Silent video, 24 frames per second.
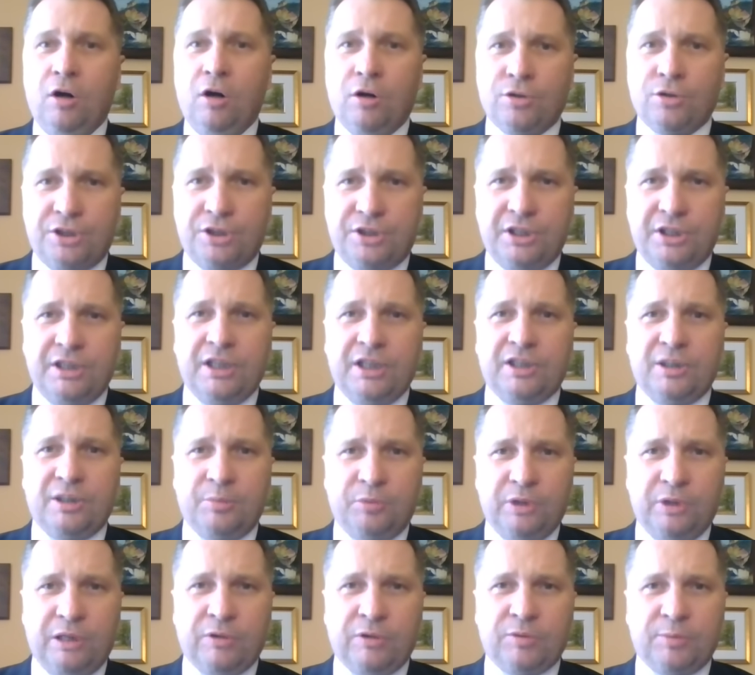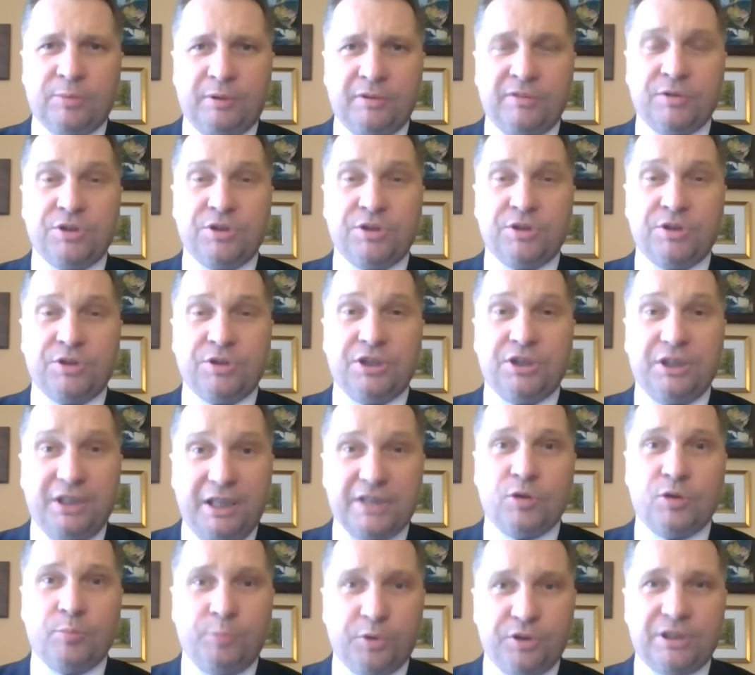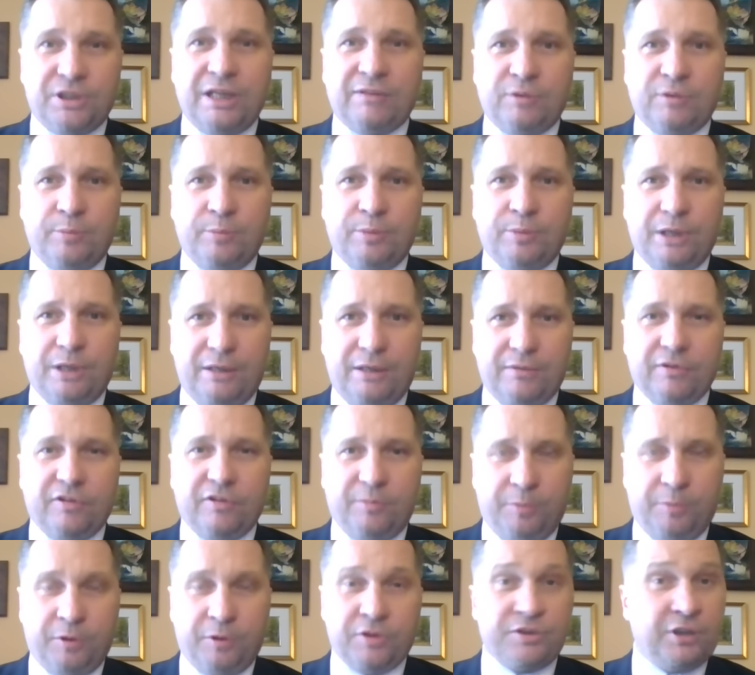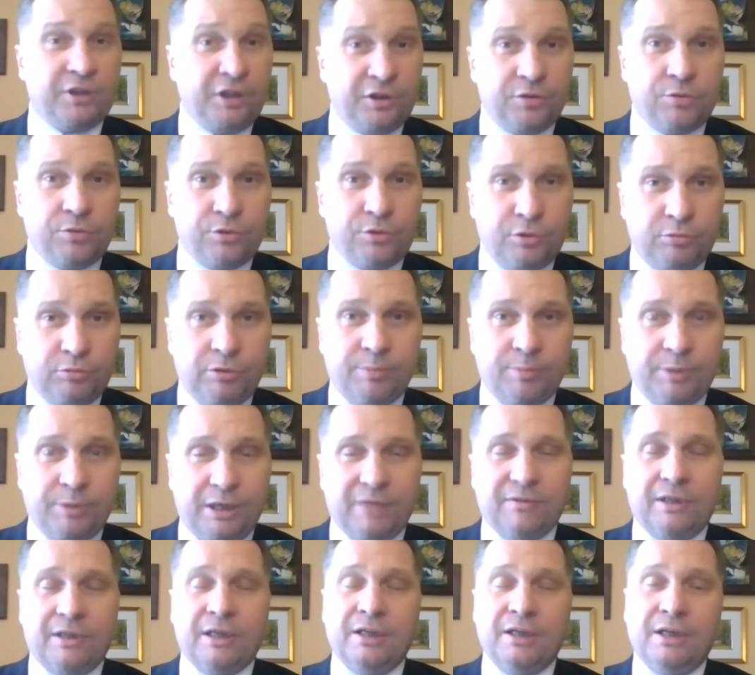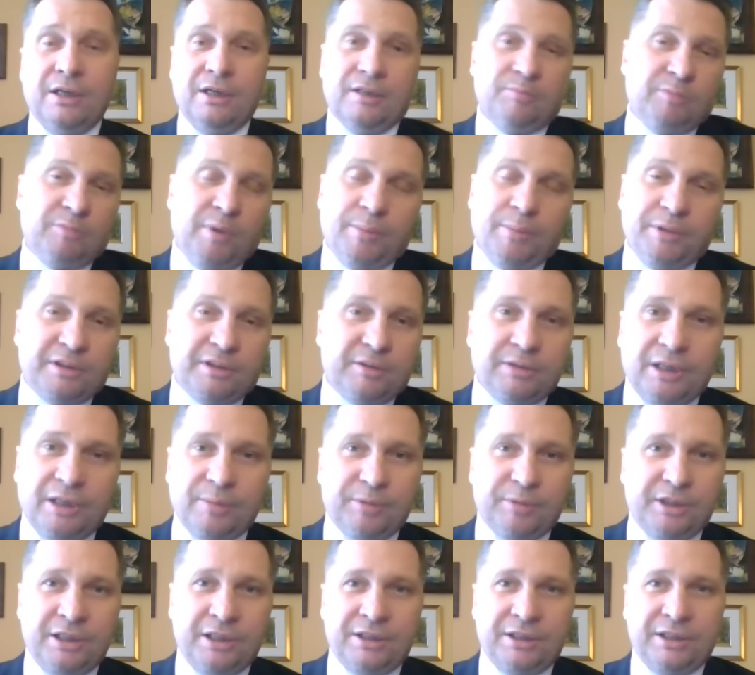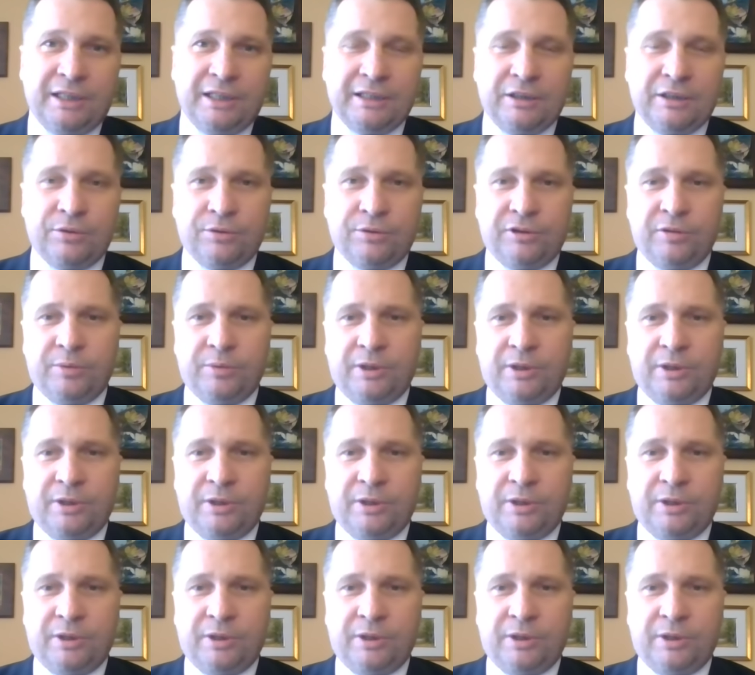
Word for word: Orzeczenia Trybunału Sprawiedliwości nie są podstawą prawną w Polsce, nie są źródłem prawa. Mamy zamknięty katalog źródeł